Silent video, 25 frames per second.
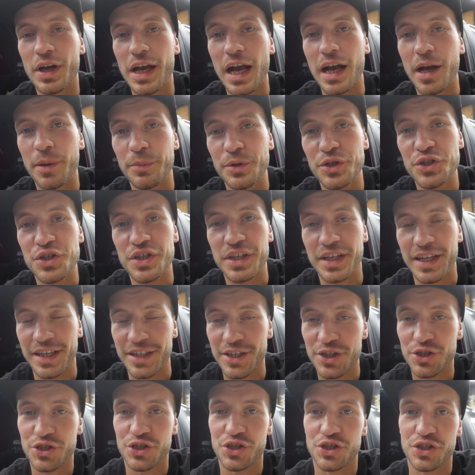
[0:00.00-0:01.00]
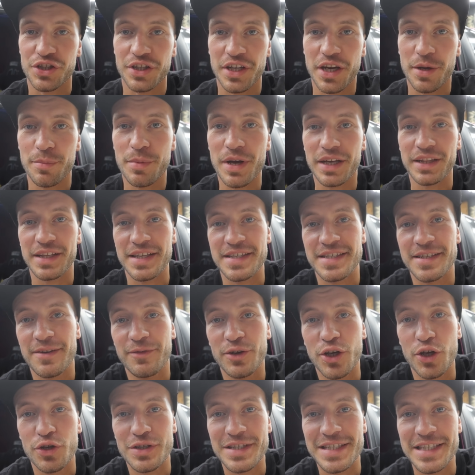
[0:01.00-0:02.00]
и как обычно, конечно же, на ребят
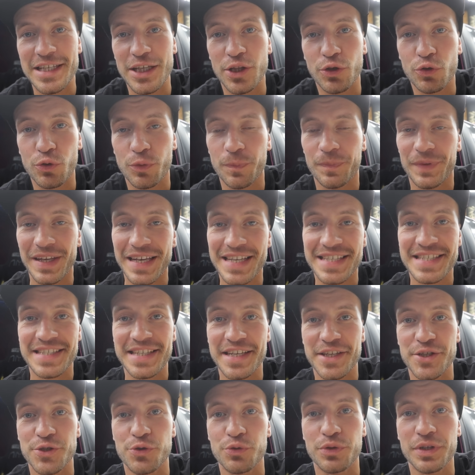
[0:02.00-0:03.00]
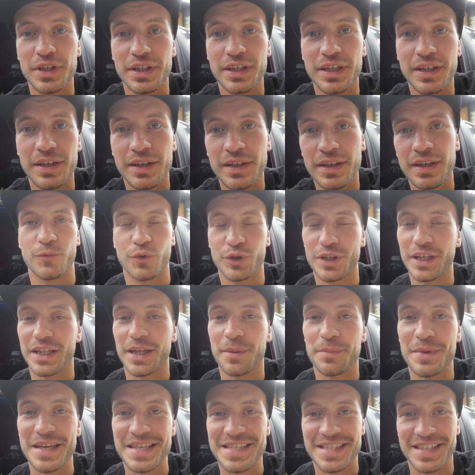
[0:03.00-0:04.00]
оставляю ссылку на ST Tuning. Вот
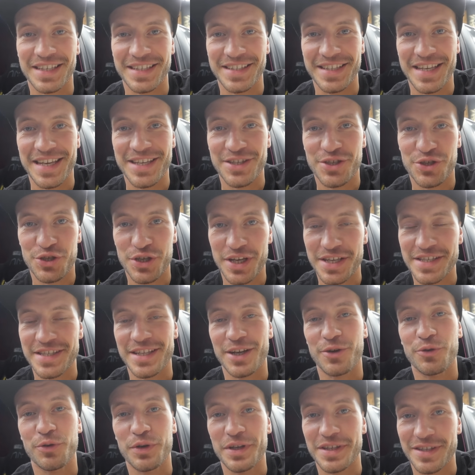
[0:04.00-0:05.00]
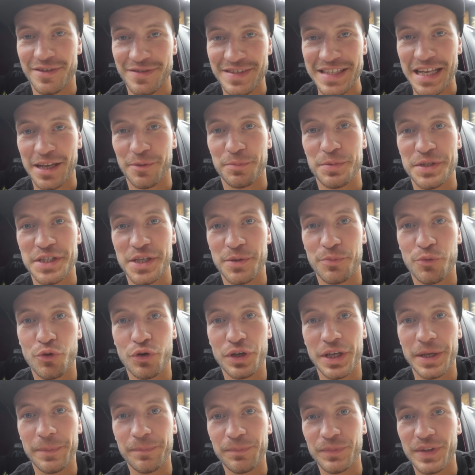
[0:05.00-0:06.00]
это место, где я сейчас находится в
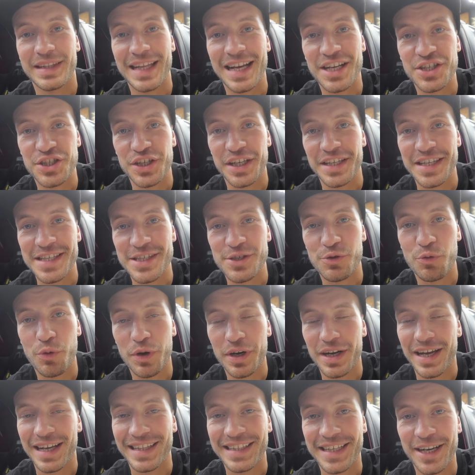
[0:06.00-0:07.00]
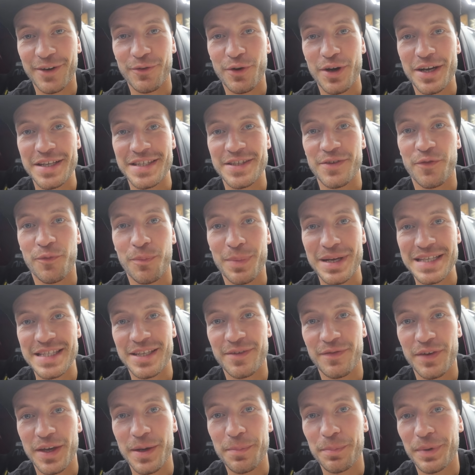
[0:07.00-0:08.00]
Санкт-Петербурге. Также они скоро открываются в
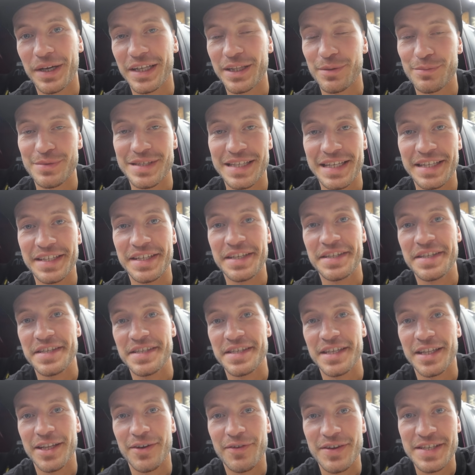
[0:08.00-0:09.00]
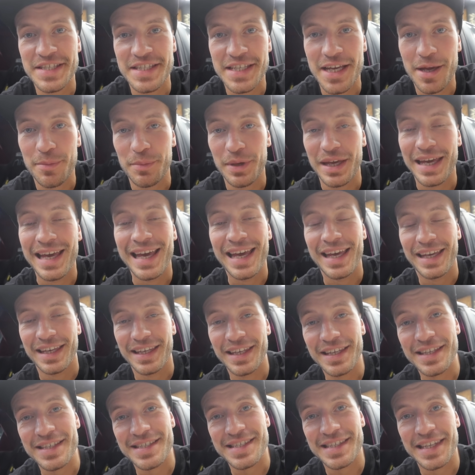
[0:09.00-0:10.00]
Москве, поэтому следите за новостями. И